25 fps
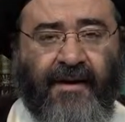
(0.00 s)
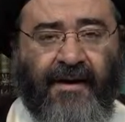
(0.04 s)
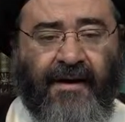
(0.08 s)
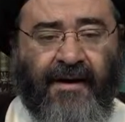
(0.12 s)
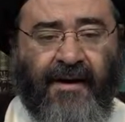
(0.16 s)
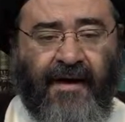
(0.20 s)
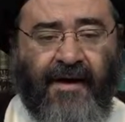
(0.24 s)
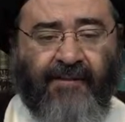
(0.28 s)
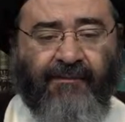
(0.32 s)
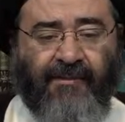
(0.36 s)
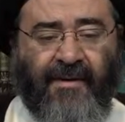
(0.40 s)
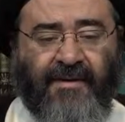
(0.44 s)

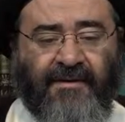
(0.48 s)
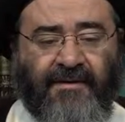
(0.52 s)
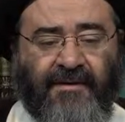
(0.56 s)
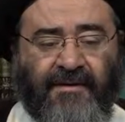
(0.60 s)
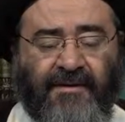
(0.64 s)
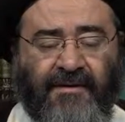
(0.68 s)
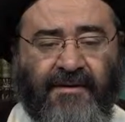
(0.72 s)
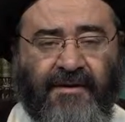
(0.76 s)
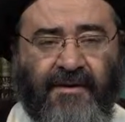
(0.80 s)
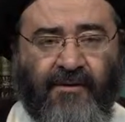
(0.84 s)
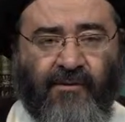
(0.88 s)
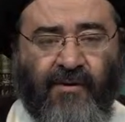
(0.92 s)
إلى
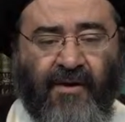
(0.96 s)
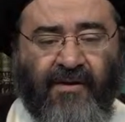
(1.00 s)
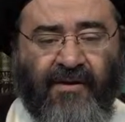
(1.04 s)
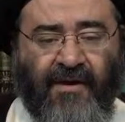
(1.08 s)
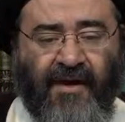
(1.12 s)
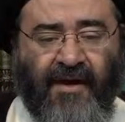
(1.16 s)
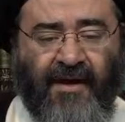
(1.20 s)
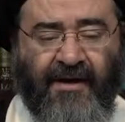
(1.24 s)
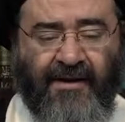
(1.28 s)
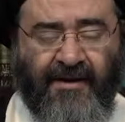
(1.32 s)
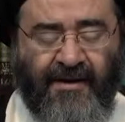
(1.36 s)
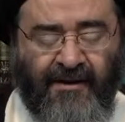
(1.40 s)
بطنه
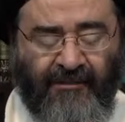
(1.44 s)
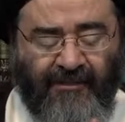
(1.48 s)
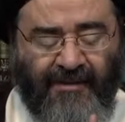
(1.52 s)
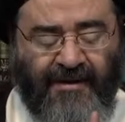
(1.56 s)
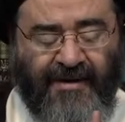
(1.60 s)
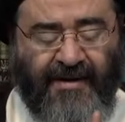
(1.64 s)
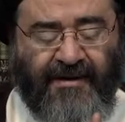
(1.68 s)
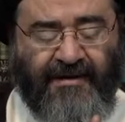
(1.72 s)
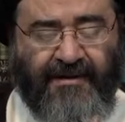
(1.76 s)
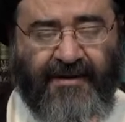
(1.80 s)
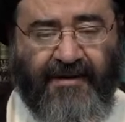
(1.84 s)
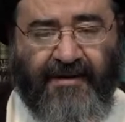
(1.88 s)
وظهره
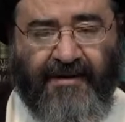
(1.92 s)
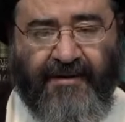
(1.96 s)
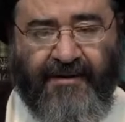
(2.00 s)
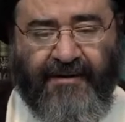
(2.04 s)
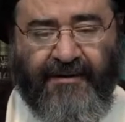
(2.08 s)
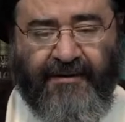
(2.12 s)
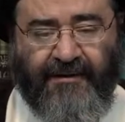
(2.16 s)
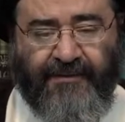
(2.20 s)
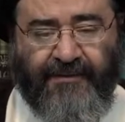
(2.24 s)
بيديه